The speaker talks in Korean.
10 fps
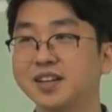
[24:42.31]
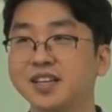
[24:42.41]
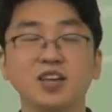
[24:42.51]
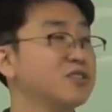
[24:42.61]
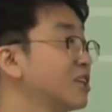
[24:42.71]

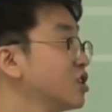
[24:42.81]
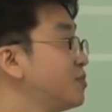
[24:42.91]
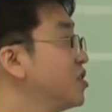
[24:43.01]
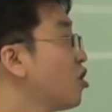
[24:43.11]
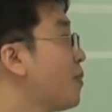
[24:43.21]
이건 나중에
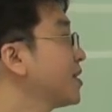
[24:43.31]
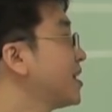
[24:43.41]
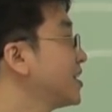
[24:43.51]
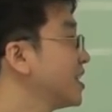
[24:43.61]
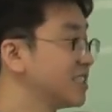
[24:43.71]
비겁
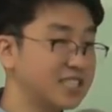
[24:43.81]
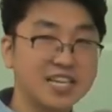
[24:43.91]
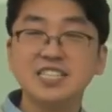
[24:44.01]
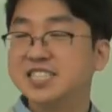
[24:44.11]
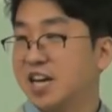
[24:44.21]
파트할 때 이제
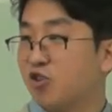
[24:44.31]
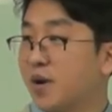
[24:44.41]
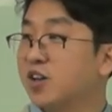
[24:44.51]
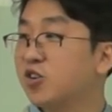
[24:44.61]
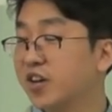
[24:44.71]

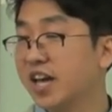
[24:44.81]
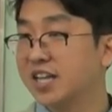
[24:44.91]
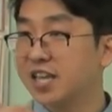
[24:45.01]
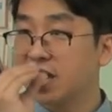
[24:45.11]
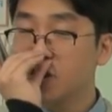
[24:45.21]
쟁지하고막 이런 거 얘기할
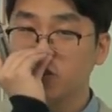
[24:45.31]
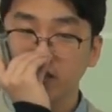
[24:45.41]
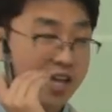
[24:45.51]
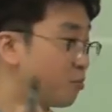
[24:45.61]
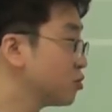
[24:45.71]
때 얘기할
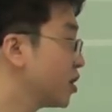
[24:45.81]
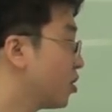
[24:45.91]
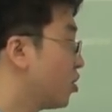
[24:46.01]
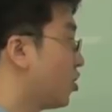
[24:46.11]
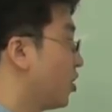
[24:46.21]
건데
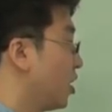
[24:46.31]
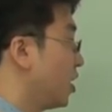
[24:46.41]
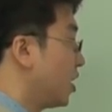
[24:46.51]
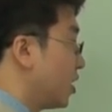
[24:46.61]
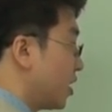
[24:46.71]
보세요.
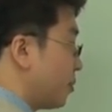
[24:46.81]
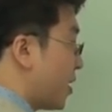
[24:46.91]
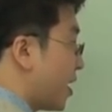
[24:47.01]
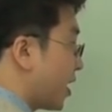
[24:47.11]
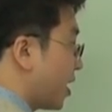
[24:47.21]

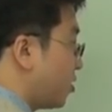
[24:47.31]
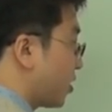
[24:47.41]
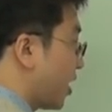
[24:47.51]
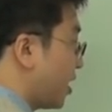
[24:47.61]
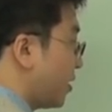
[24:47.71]
만약에
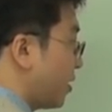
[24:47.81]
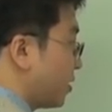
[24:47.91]
이렇게